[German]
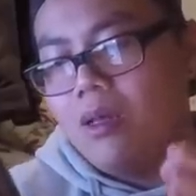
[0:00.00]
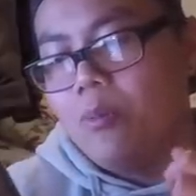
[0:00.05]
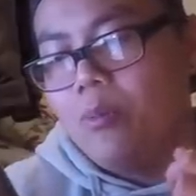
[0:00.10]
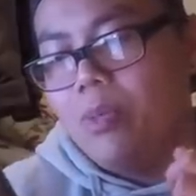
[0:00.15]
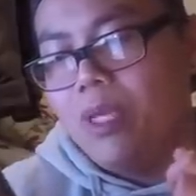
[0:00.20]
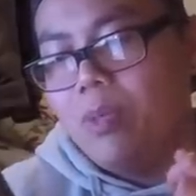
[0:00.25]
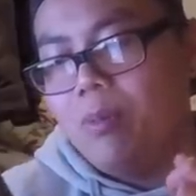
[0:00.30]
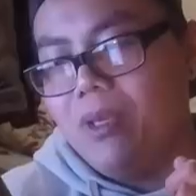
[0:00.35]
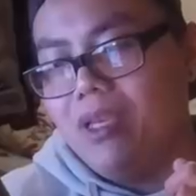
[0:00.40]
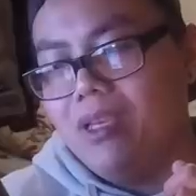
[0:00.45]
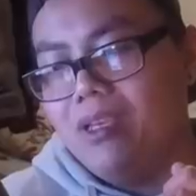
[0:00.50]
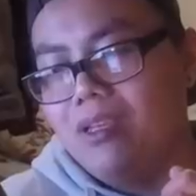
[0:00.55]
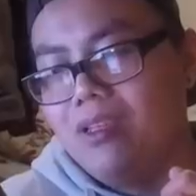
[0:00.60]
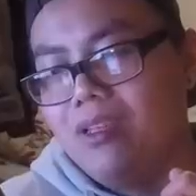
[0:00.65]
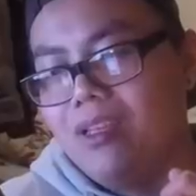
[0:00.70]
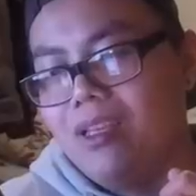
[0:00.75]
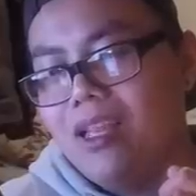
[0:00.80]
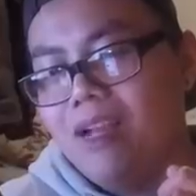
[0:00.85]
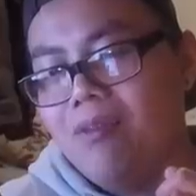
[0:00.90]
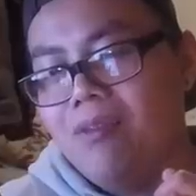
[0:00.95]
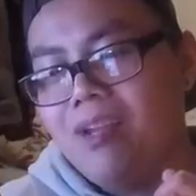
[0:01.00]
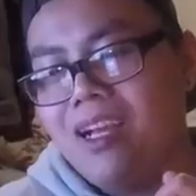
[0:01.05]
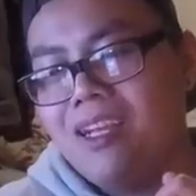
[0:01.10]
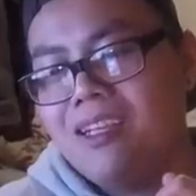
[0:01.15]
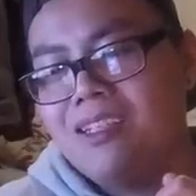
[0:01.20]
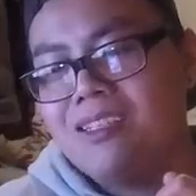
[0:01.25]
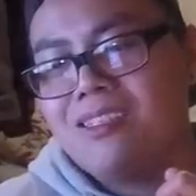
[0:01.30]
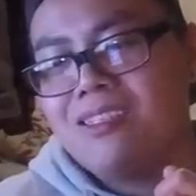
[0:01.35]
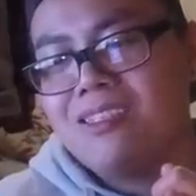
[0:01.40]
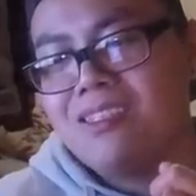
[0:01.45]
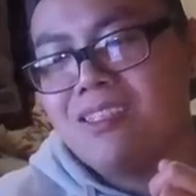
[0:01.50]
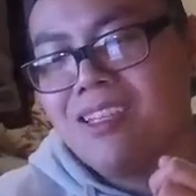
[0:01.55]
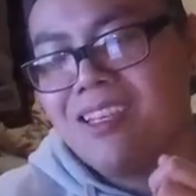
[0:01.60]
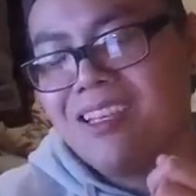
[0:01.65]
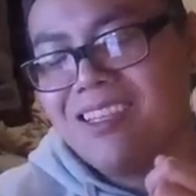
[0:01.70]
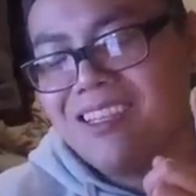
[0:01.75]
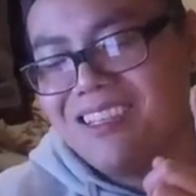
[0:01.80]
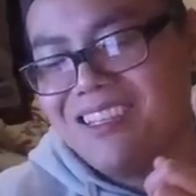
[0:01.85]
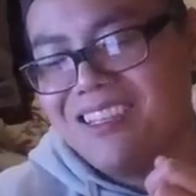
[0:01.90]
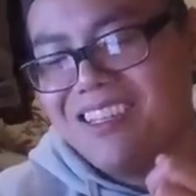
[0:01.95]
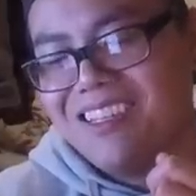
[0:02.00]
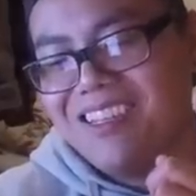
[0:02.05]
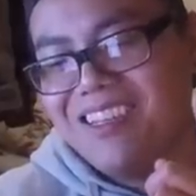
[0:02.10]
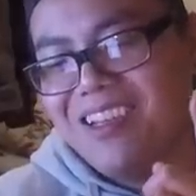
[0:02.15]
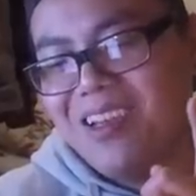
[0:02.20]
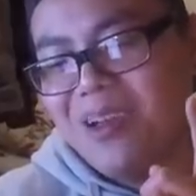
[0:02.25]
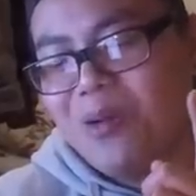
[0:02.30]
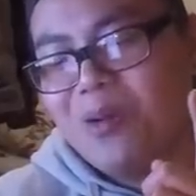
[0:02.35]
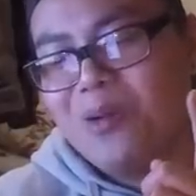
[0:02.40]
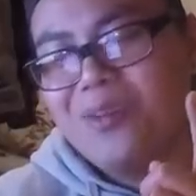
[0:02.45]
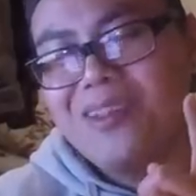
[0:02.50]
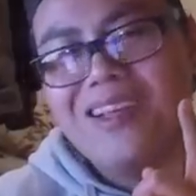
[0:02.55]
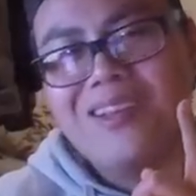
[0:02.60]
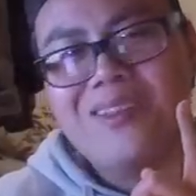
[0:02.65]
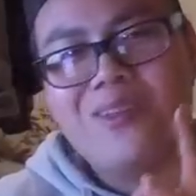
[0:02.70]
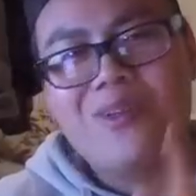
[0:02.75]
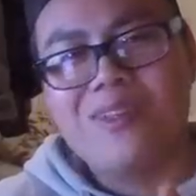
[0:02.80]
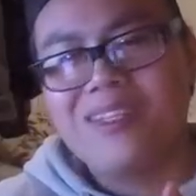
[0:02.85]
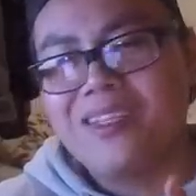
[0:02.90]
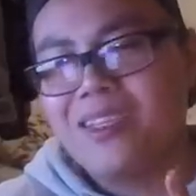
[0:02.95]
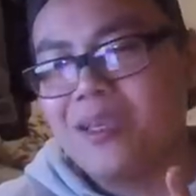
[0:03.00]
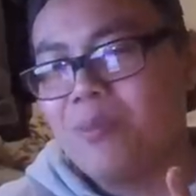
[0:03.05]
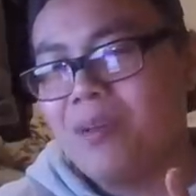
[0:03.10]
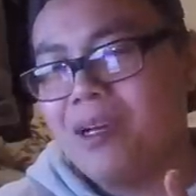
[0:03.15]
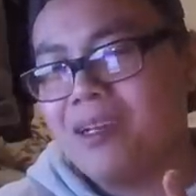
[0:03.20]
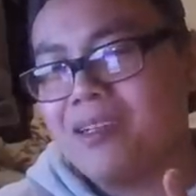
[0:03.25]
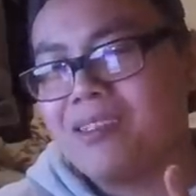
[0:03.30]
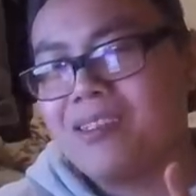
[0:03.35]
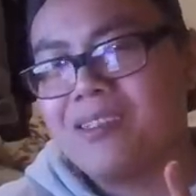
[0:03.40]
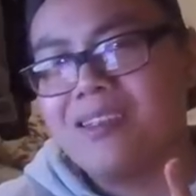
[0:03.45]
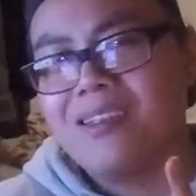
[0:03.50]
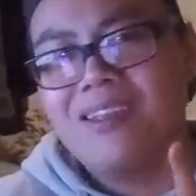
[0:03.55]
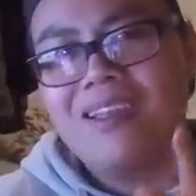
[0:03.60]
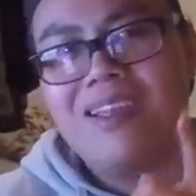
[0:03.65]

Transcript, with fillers: Pipi, Level 1. 100, noch nicht gemaxt.